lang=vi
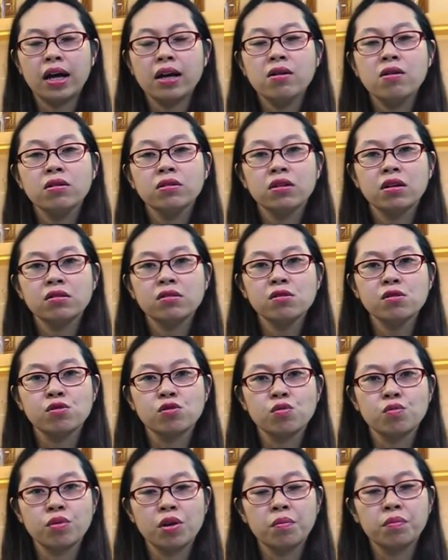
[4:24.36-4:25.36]
cách hướng dẫn sử
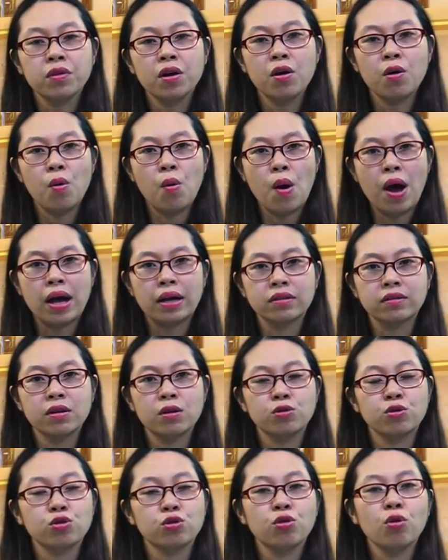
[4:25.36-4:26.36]
dụng nấm thượng hoàng
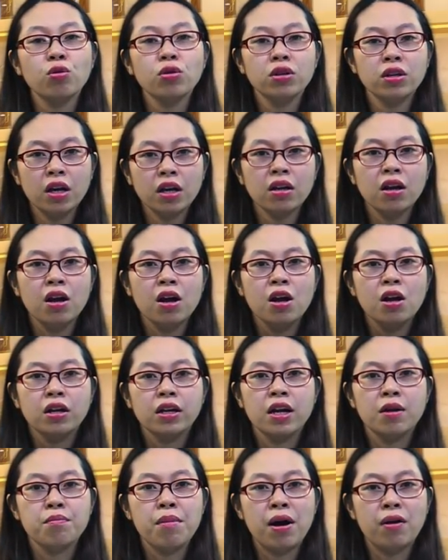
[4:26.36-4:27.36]
sao cho tốt nhất
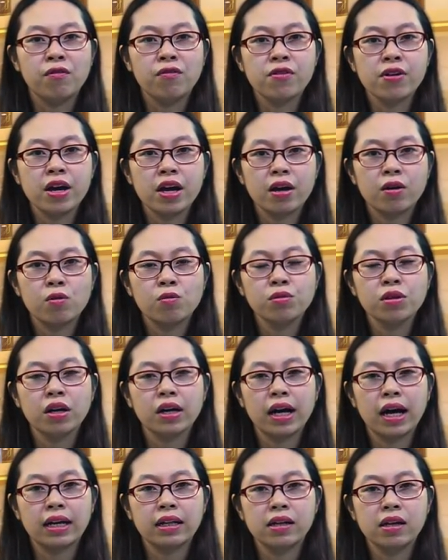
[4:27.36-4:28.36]
để bảo vệ cũng như
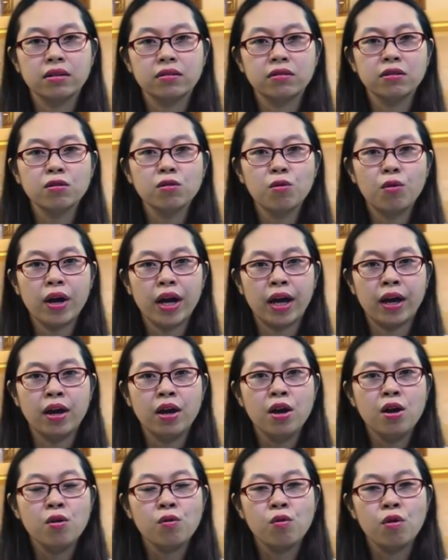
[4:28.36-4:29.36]
là cải thiện sức khỏe
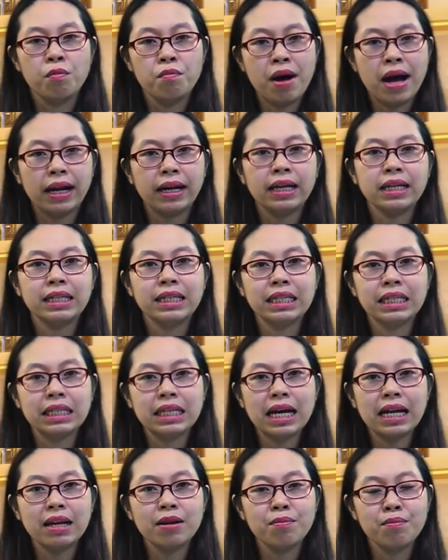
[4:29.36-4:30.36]
của bạn hay
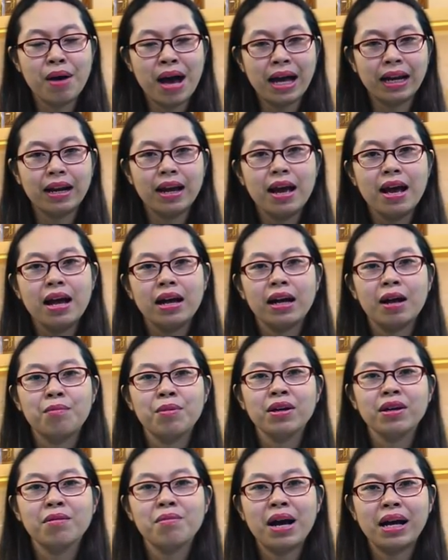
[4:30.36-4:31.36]
chính gia đình bạn.
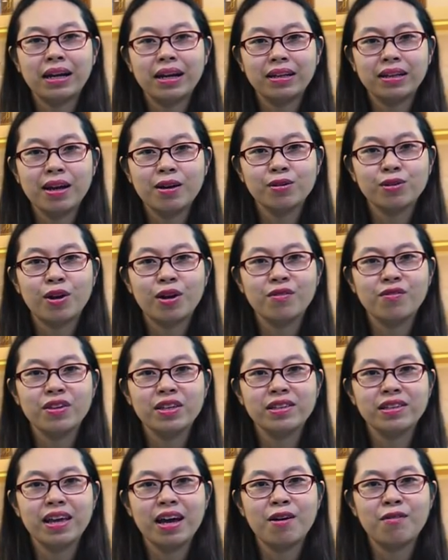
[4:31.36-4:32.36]
Cảm ơn các bạn đã theo dõi
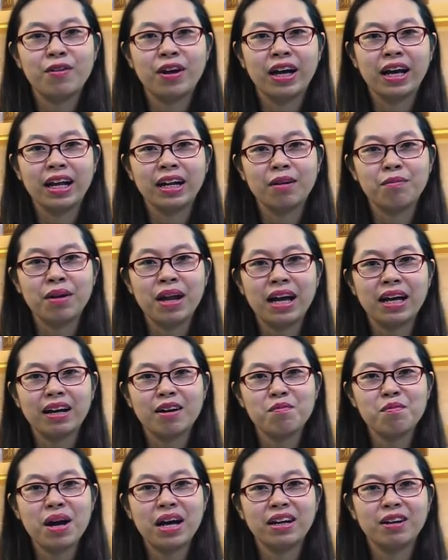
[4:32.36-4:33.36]
video và hẹn gặp lại
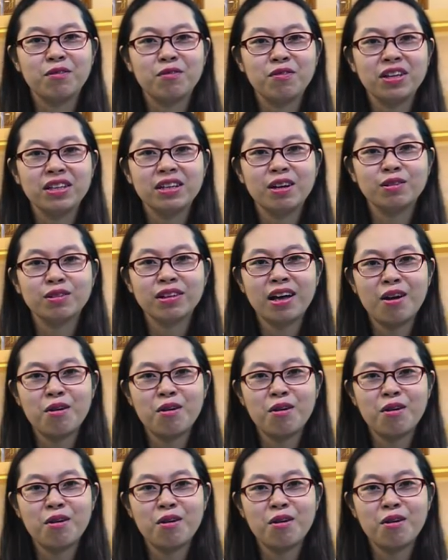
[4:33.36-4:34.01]
các bạn ở video